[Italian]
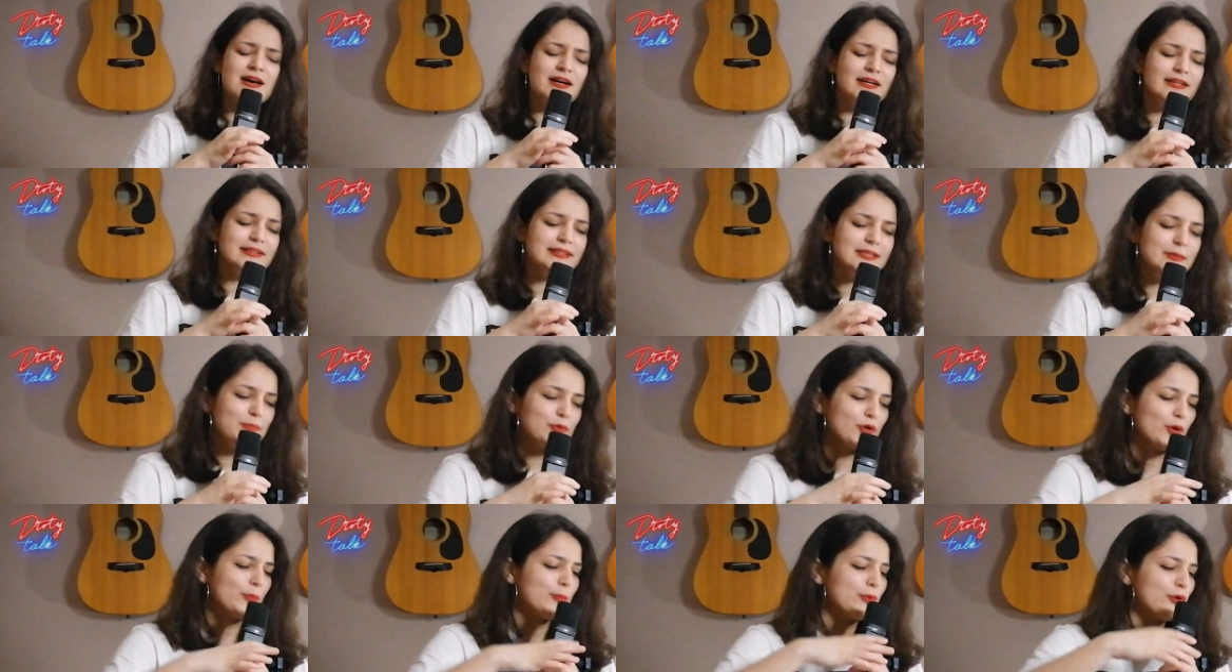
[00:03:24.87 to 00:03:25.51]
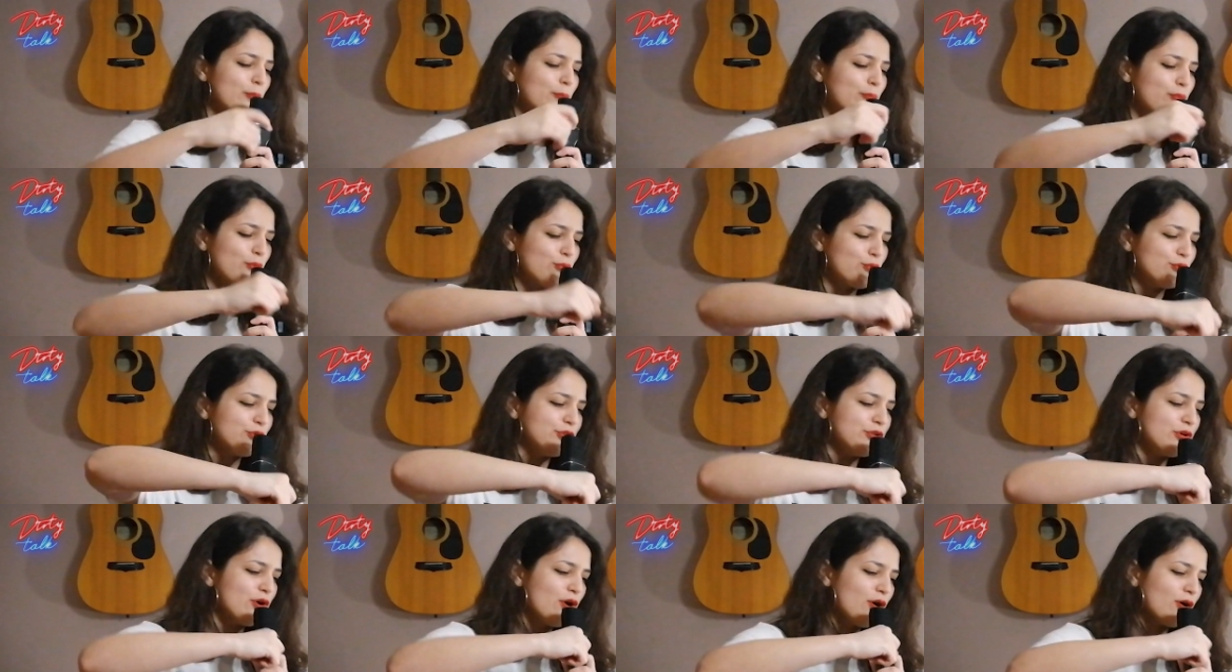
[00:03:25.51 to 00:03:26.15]
di proprio
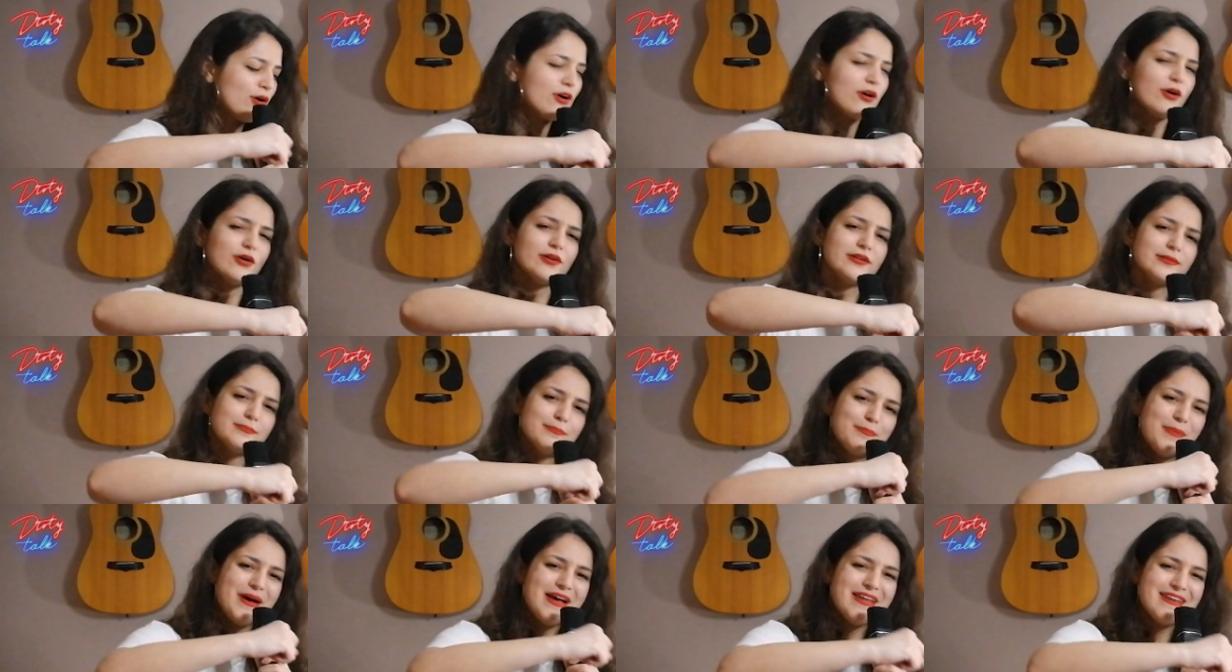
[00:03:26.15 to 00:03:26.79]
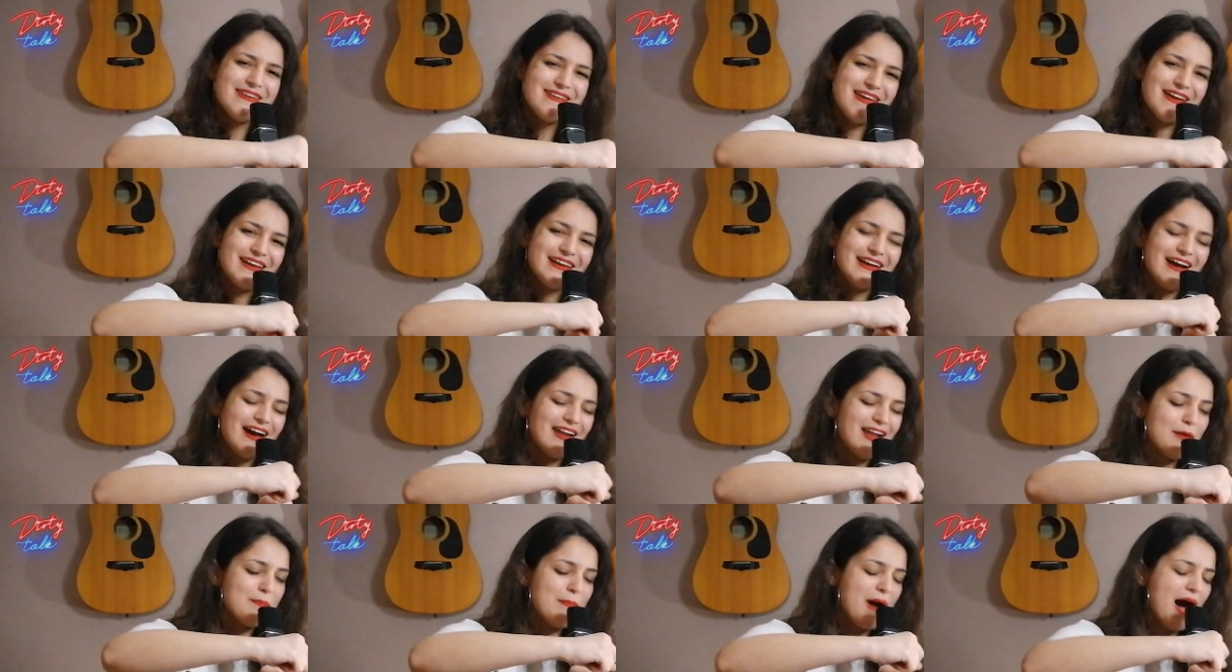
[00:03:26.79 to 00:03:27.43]
pugno con penne e
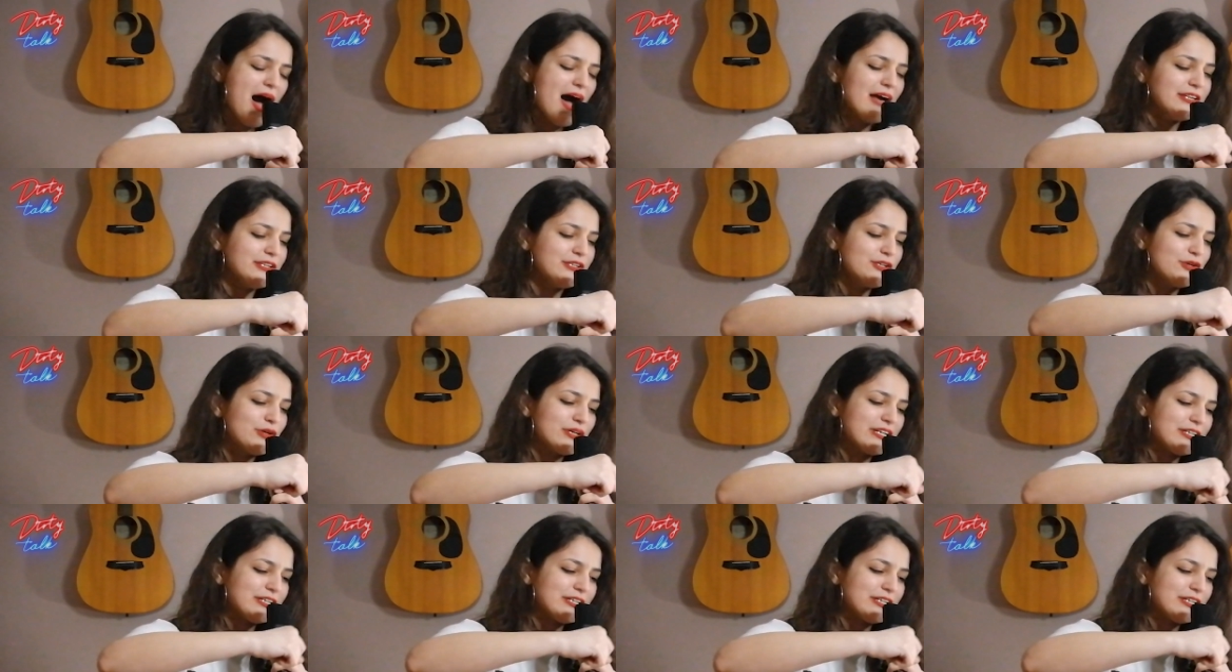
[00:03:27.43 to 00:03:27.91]
calamaglio,